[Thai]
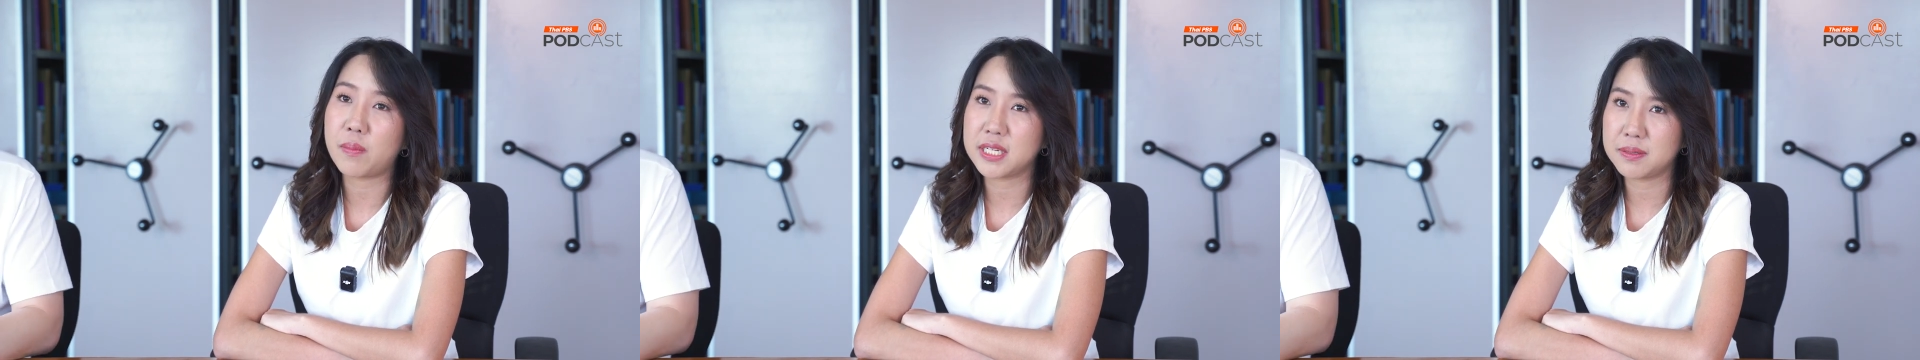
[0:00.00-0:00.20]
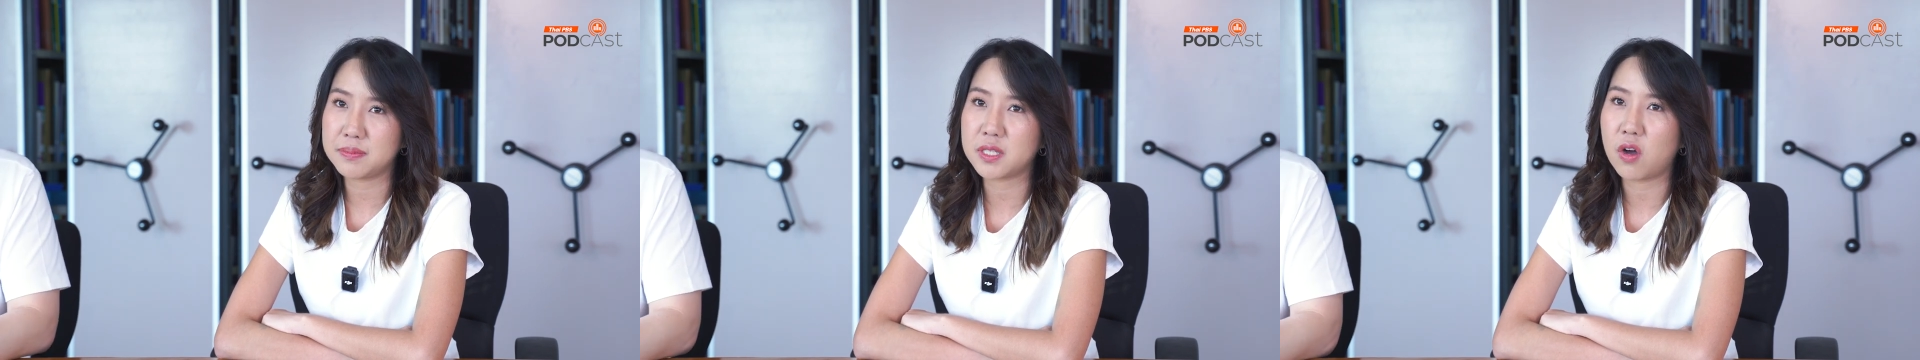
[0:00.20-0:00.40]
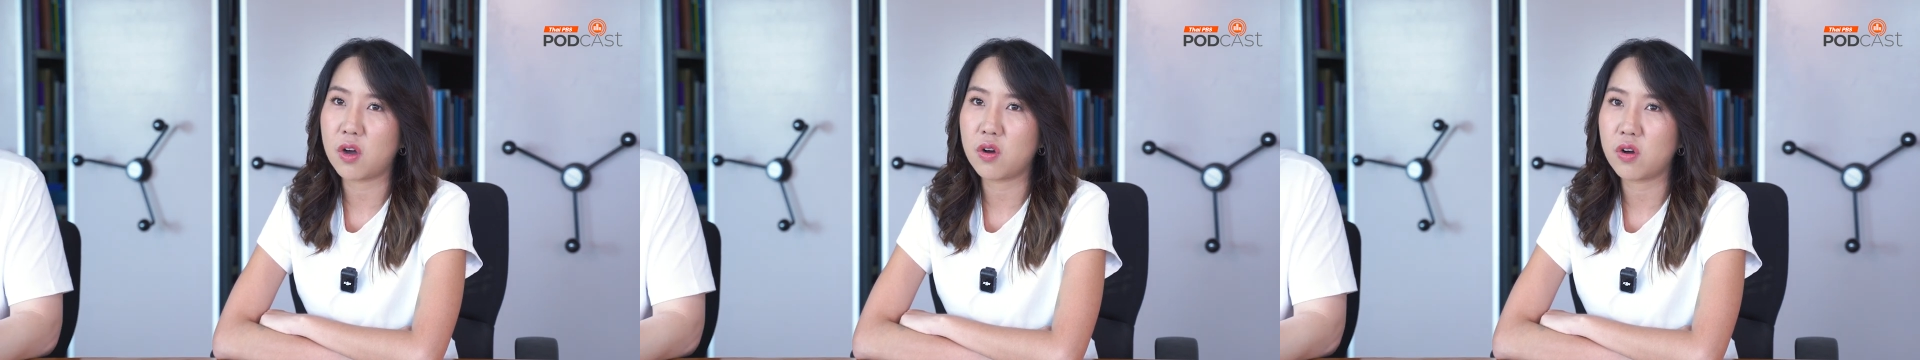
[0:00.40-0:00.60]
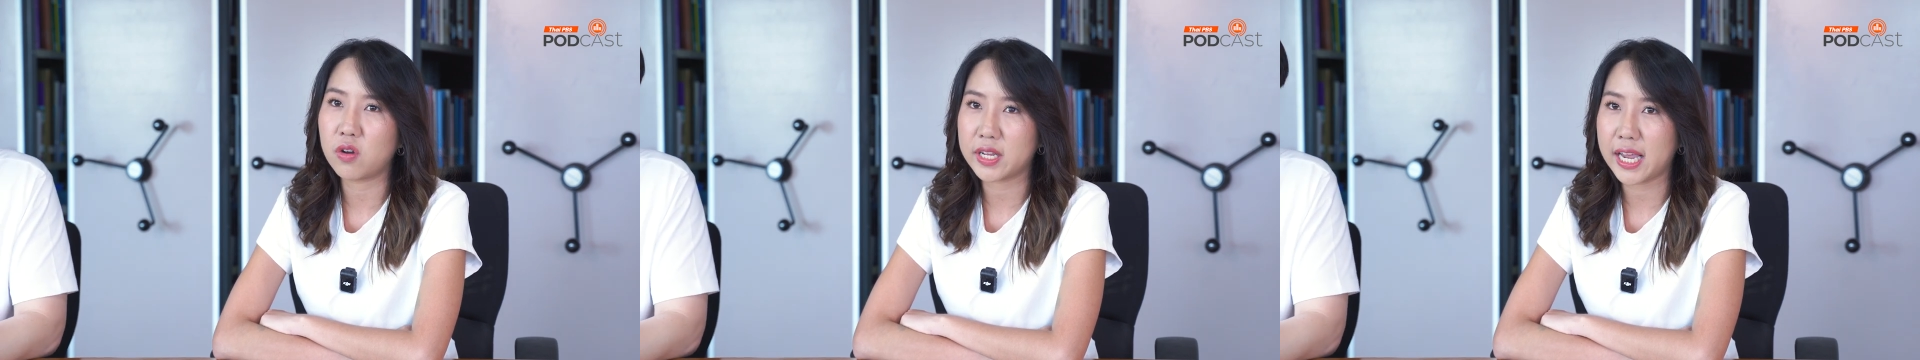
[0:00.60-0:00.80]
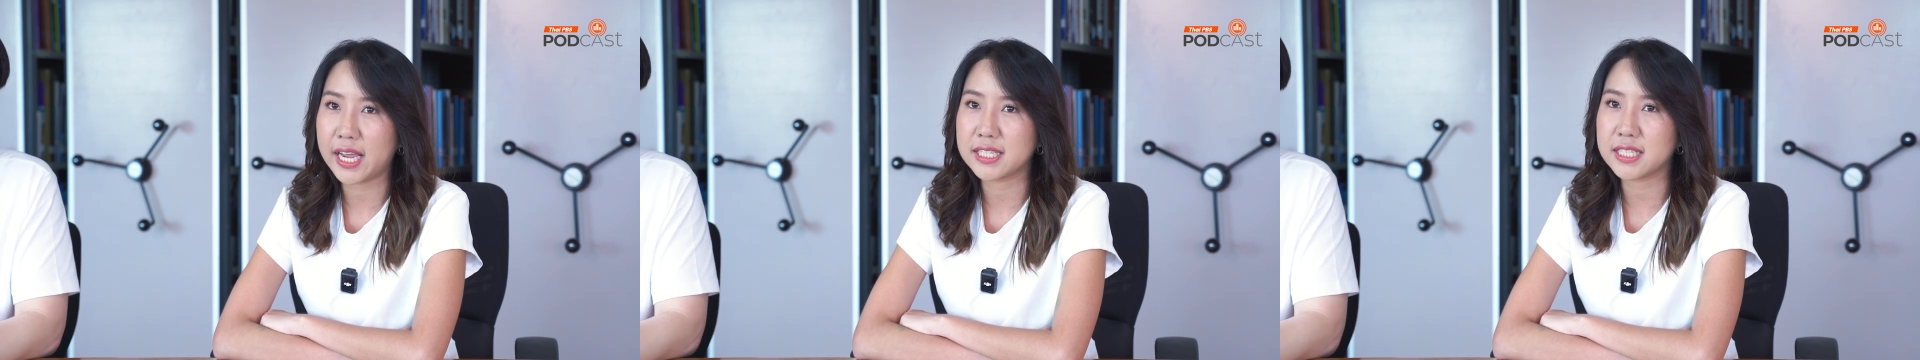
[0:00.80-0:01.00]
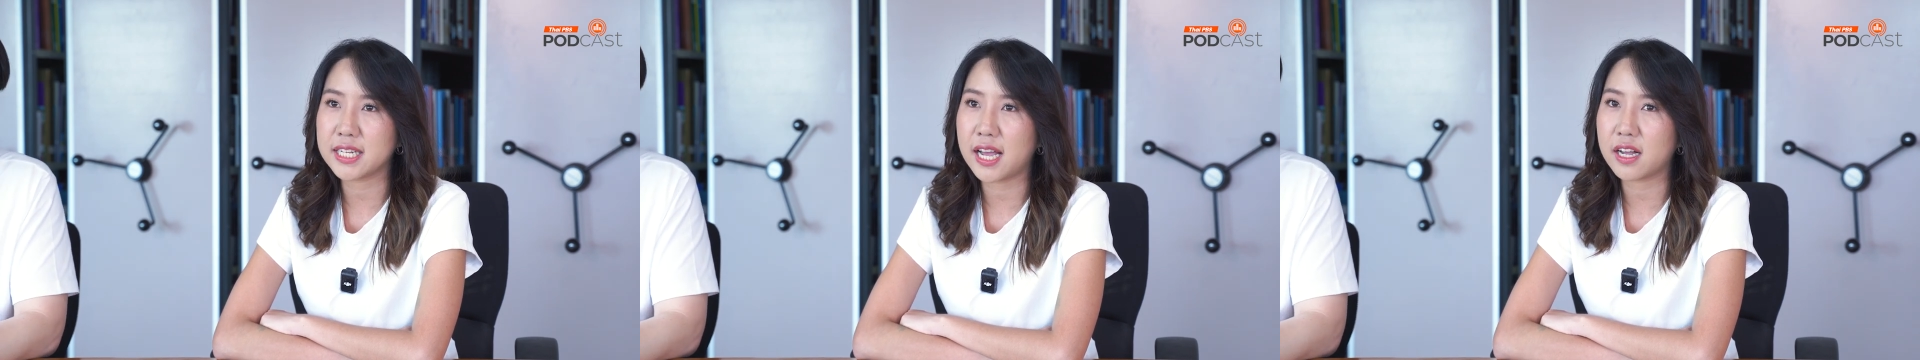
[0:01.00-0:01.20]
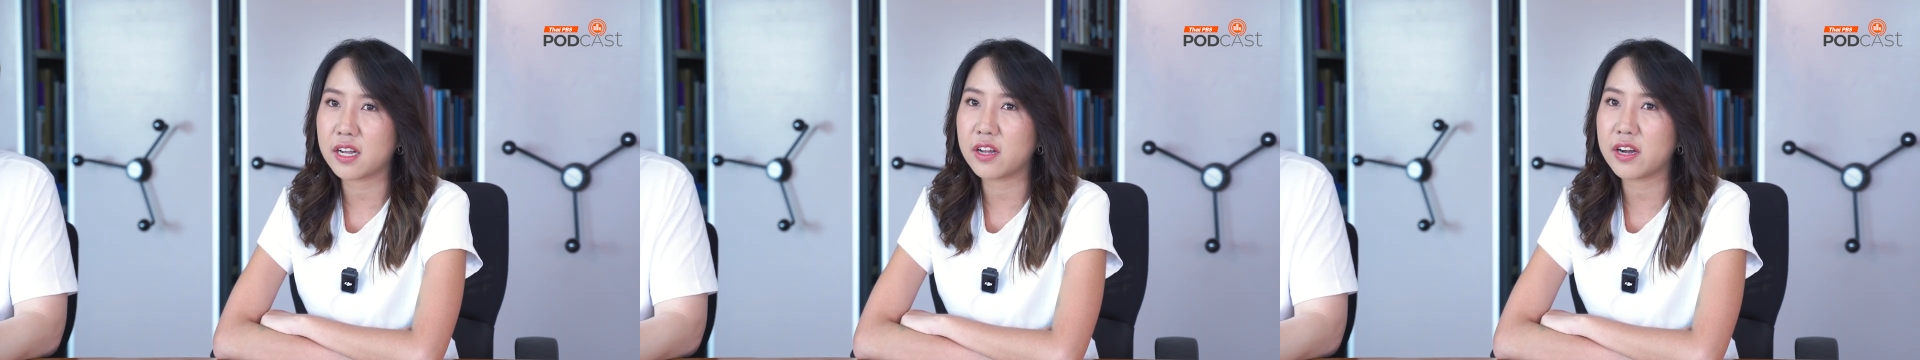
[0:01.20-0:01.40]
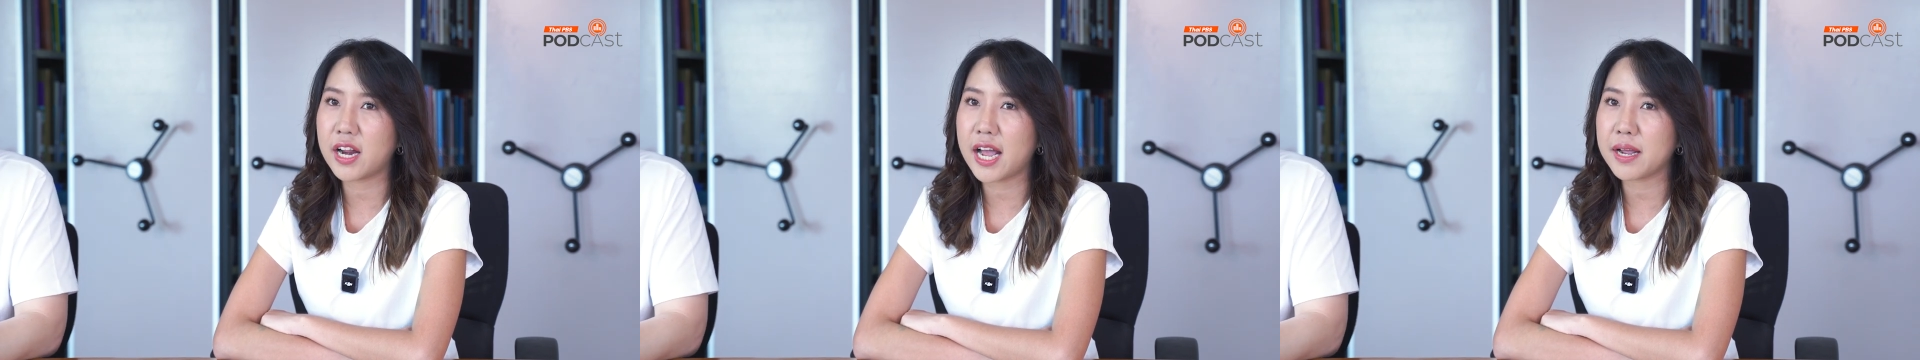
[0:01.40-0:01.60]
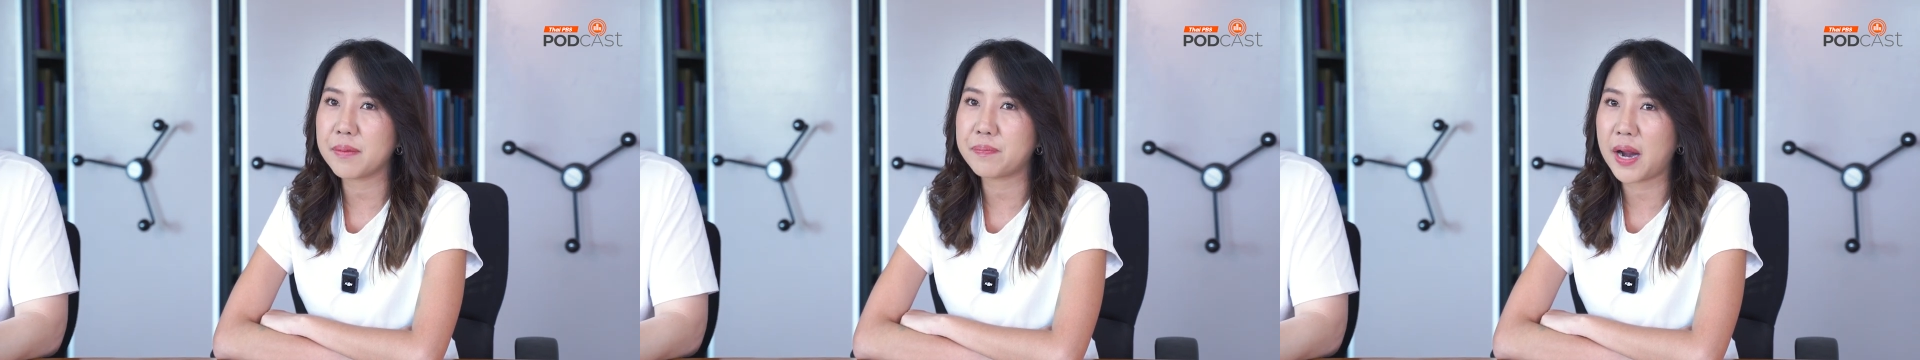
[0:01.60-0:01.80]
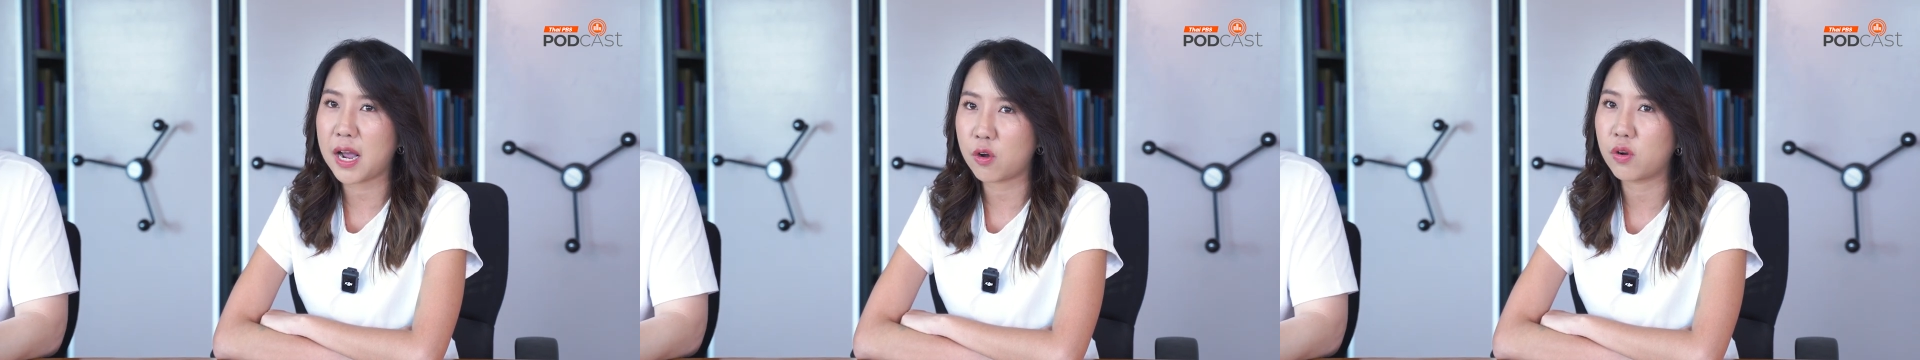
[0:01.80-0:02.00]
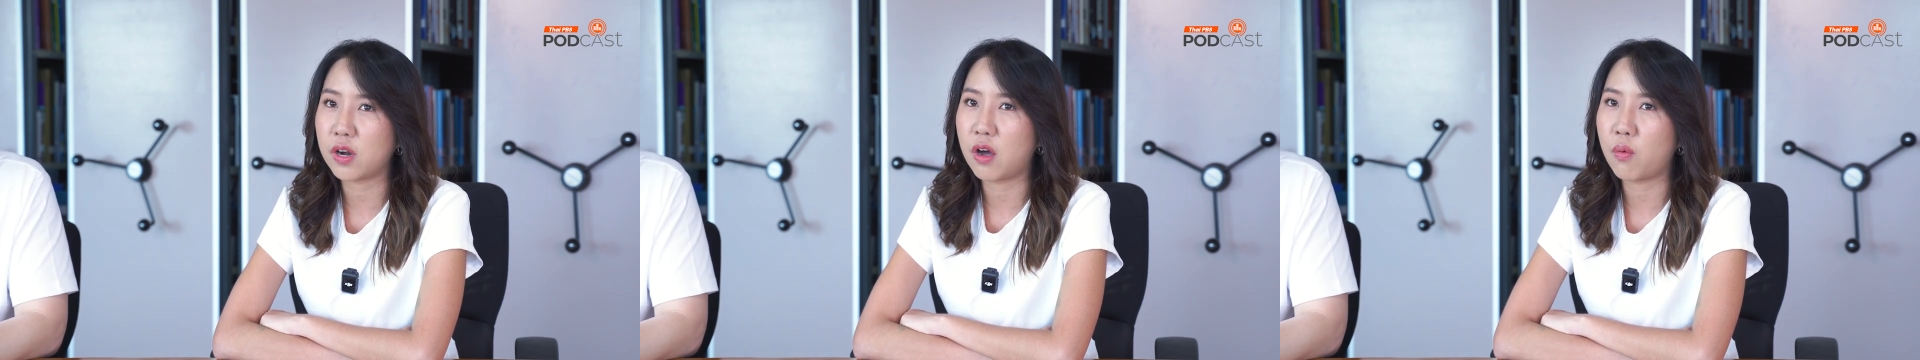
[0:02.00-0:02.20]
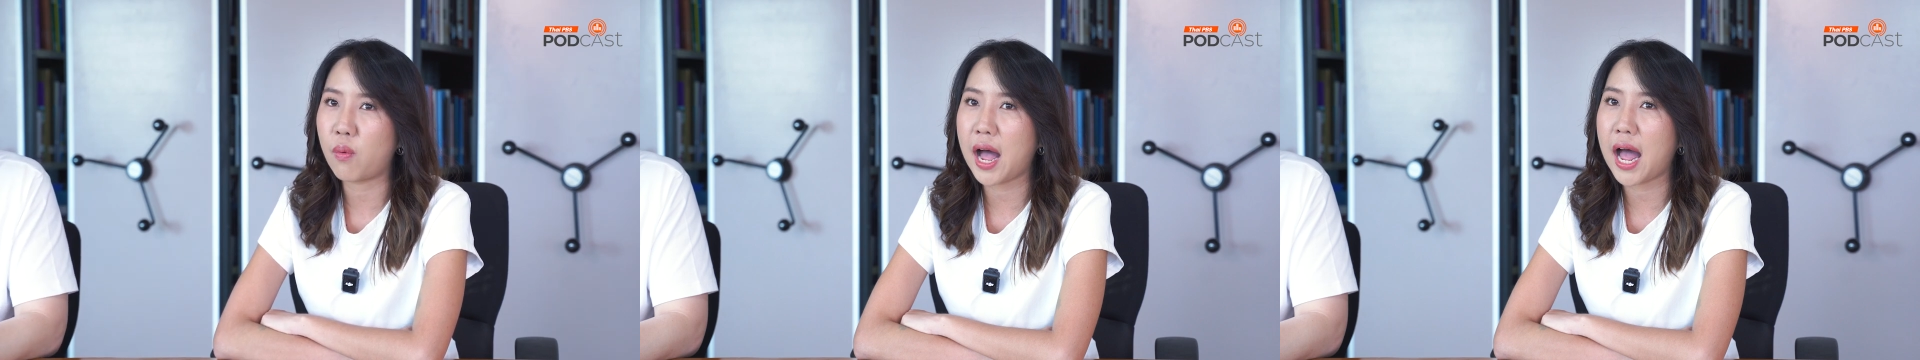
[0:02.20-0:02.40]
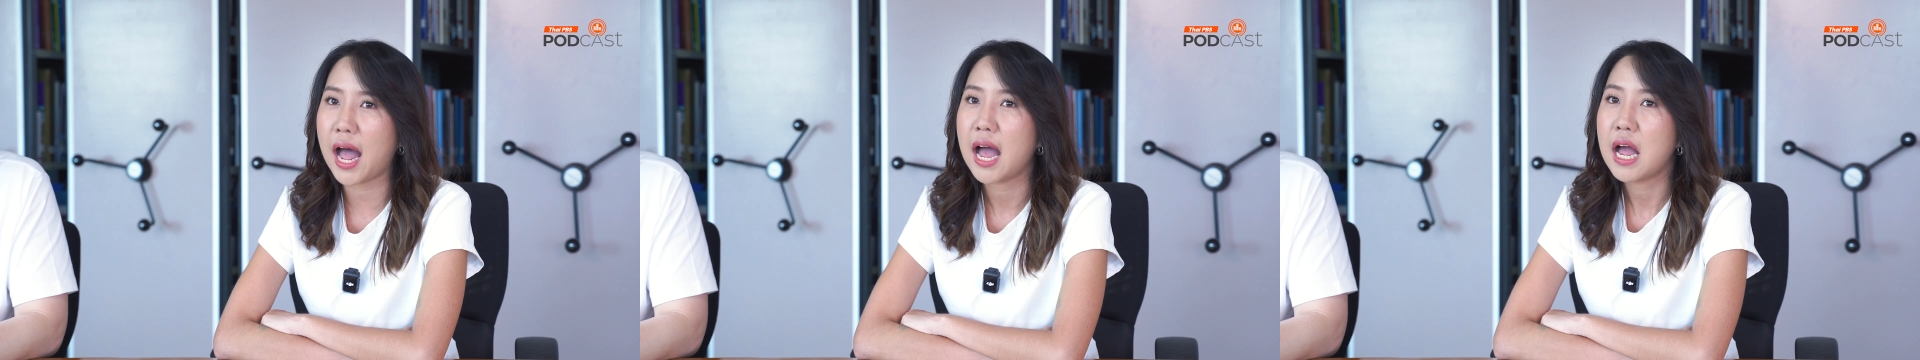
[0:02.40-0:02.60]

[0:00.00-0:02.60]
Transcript: 2012 ของเคสเนี่ยก็ได้ปรากฏแล้วว่า